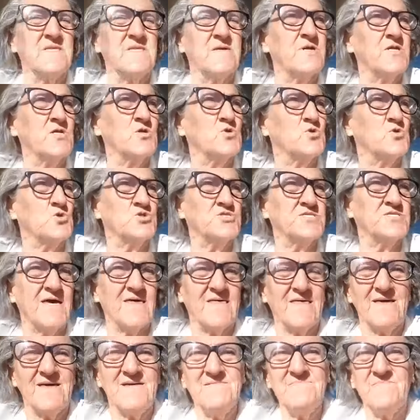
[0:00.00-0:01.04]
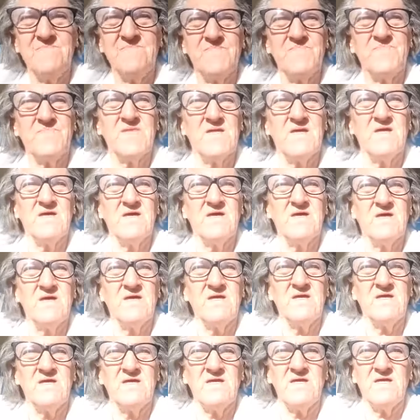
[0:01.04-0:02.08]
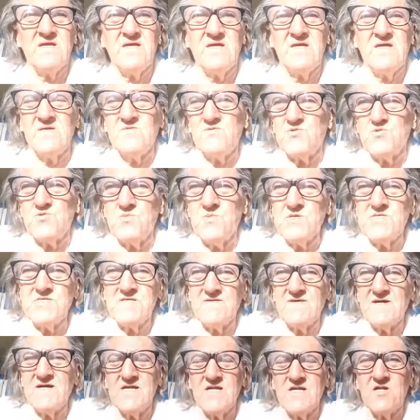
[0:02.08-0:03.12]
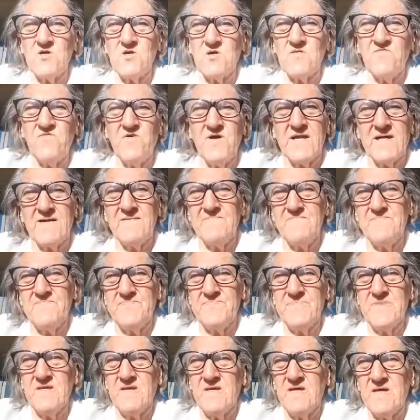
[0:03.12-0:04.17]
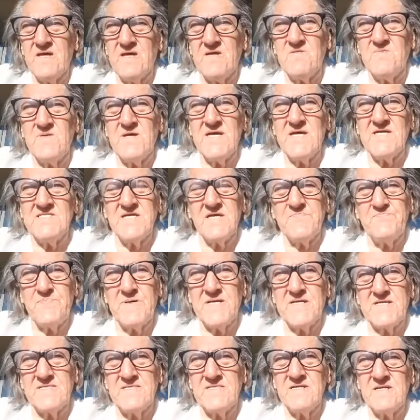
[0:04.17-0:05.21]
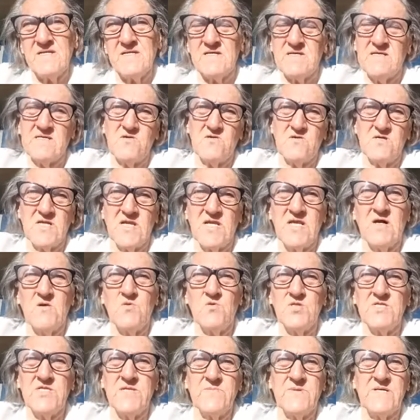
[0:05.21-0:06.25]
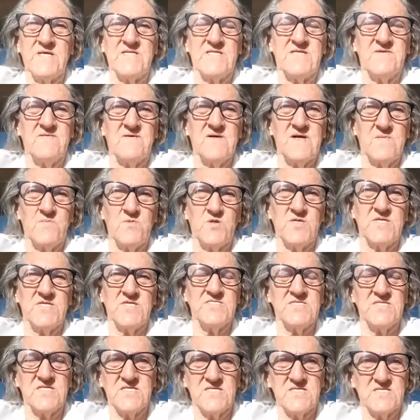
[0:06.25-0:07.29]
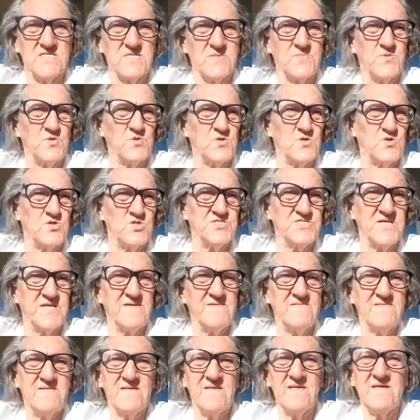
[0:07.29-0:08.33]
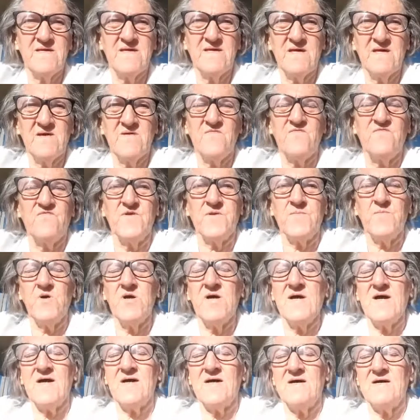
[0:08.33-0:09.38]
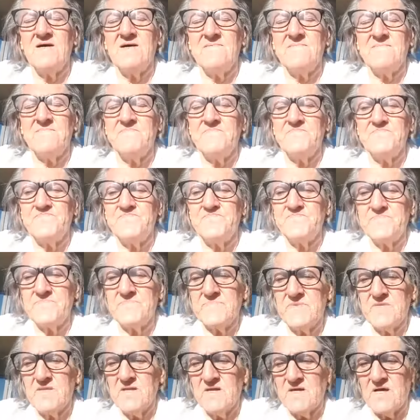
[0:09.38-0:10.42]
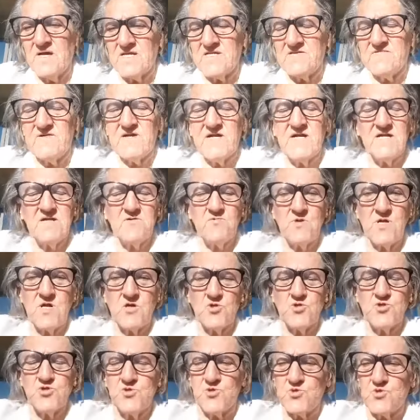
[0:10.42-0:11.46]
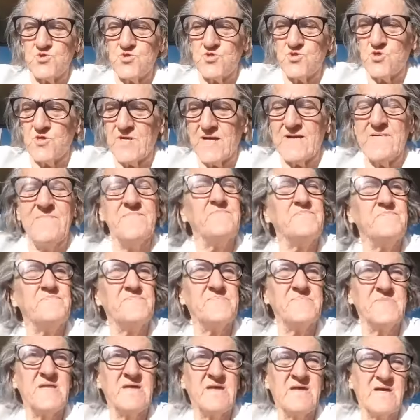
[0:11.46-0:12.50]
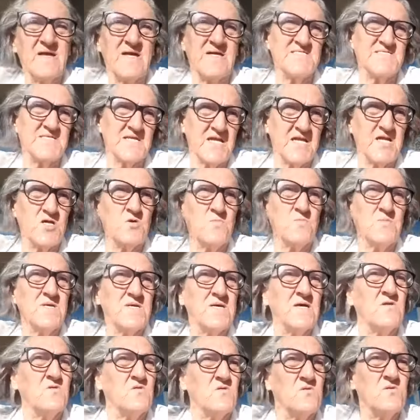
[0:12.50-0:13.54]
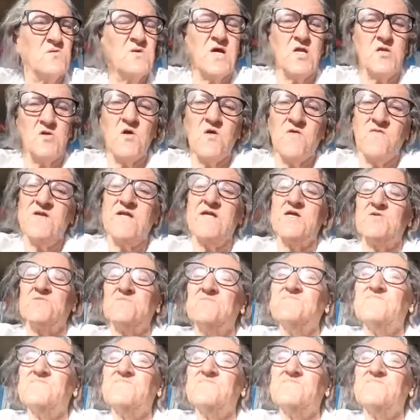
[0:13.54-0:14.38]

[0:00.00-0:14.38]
manos cruzadas y tuvimos que trabajar a lo que fuera. En una de esas partes, creo que es la última que trabajamos en ese tipo de cosas, fuimos a, a trabajar a una constructora, hacerle comida a los, obreros.